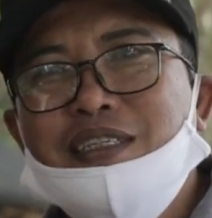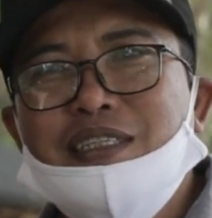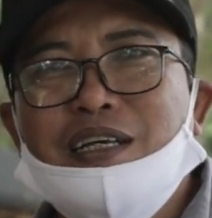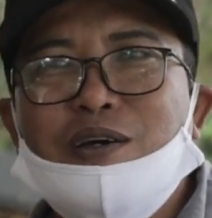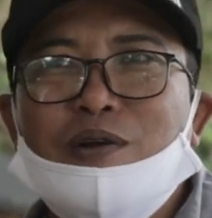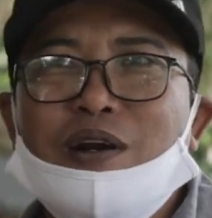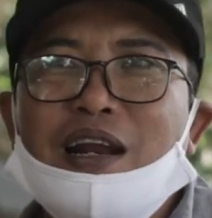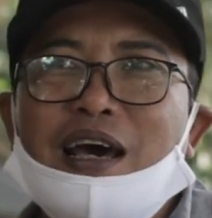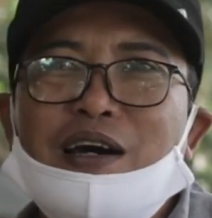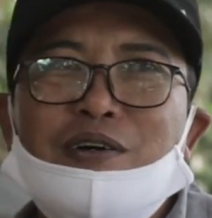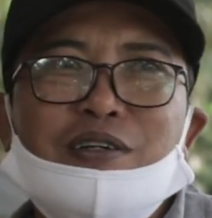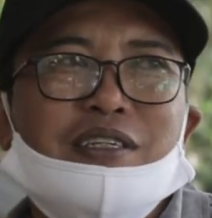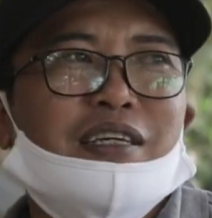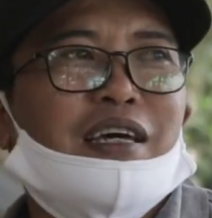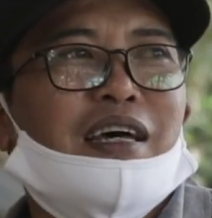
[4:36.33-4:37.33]
cegur
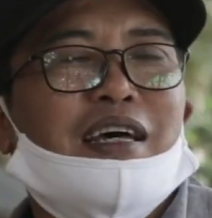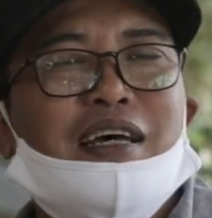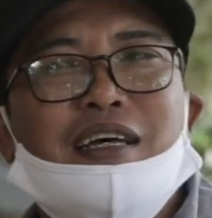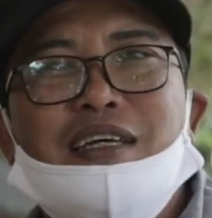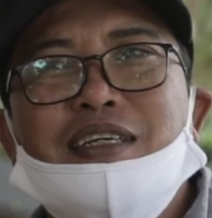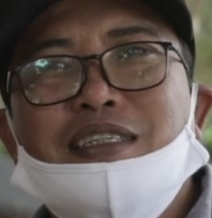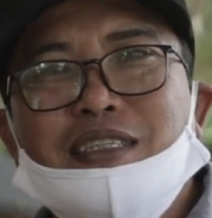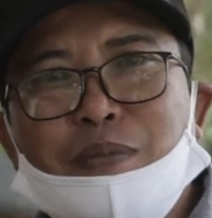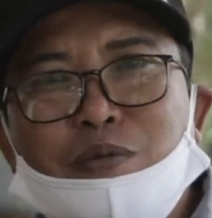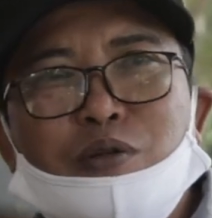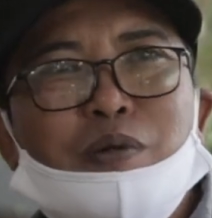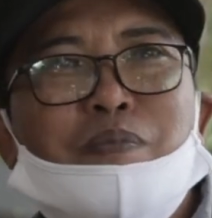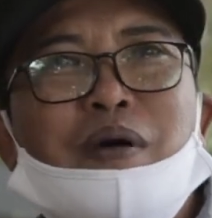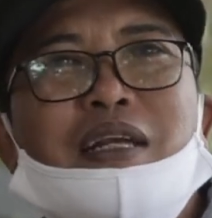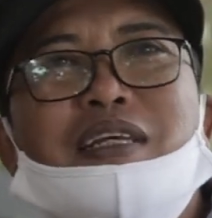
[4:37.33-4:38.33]
laut ya Sabtu
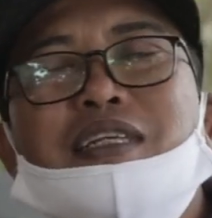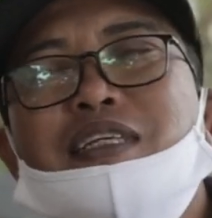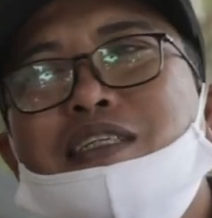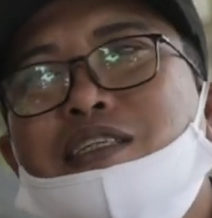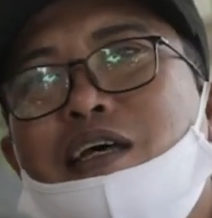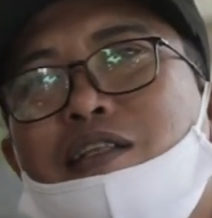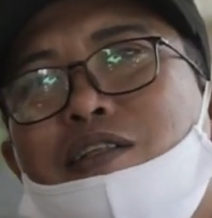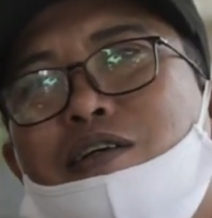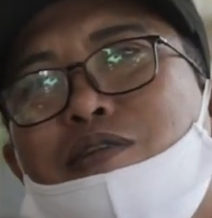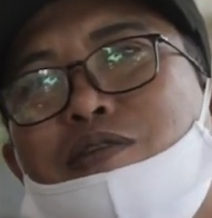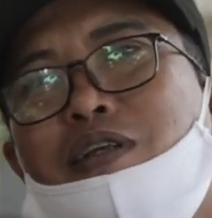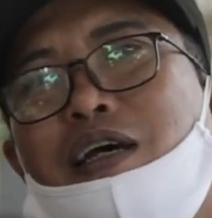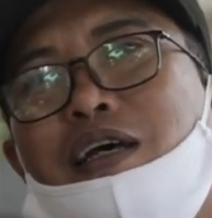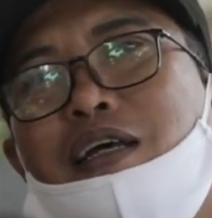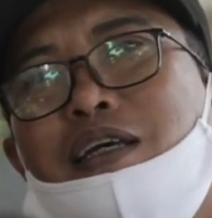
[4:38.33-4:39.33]
depan ini Insya Allah
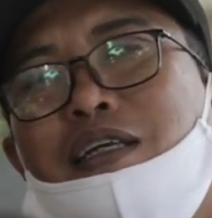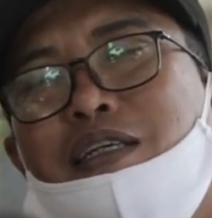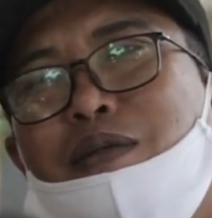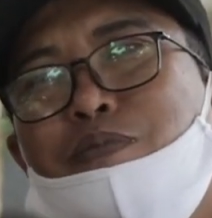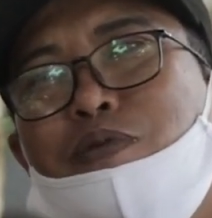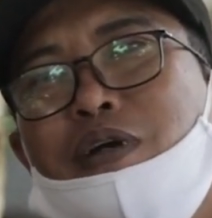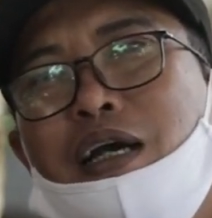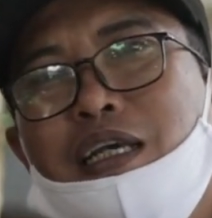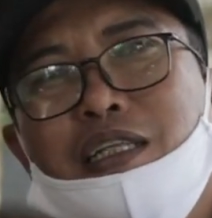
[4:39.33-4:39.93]
sudah buka.